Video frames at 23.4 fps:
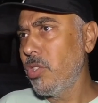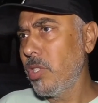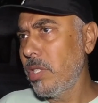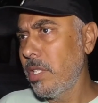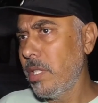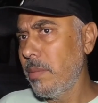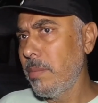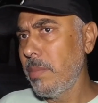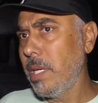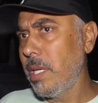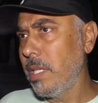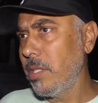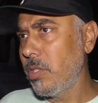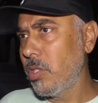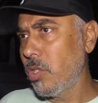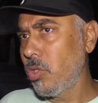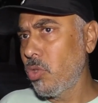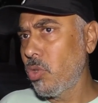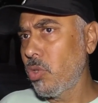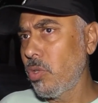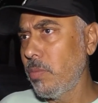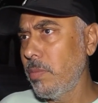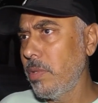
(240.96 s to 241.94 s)
جدا بهاي
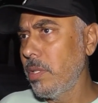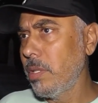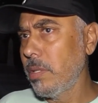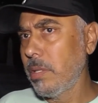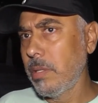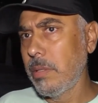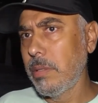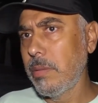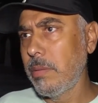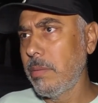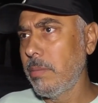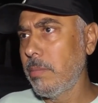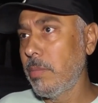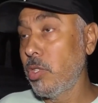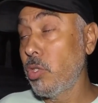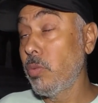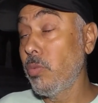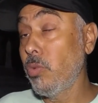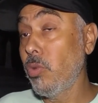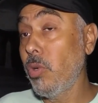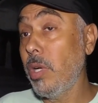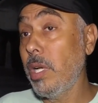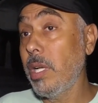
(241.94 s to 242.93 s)
التجربة
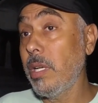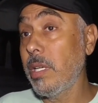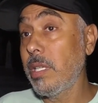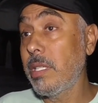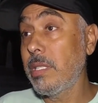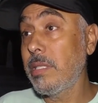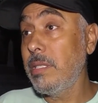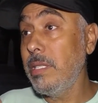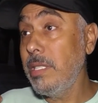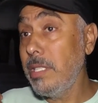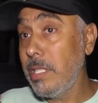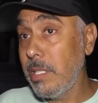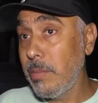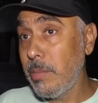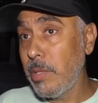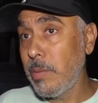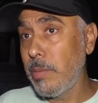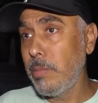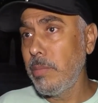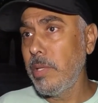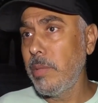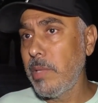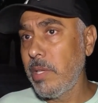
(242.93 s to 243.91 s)
مجموعة كتير
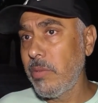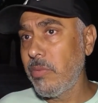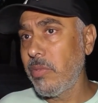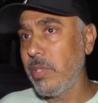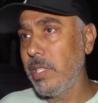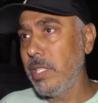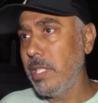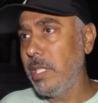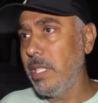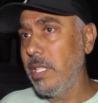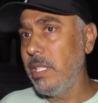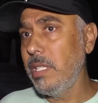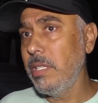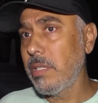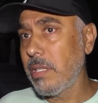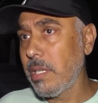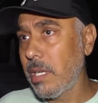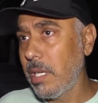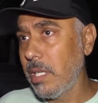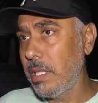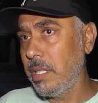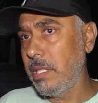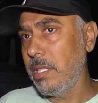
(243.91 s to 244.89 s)
مهمة من الفنيين
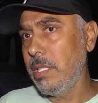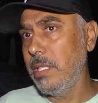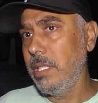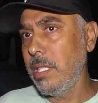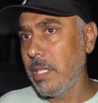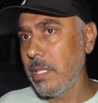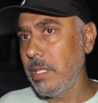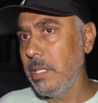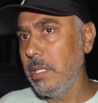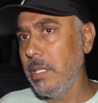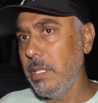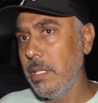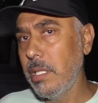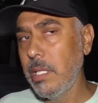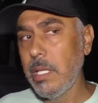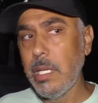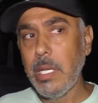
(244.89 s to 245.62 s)
الرائعين يعني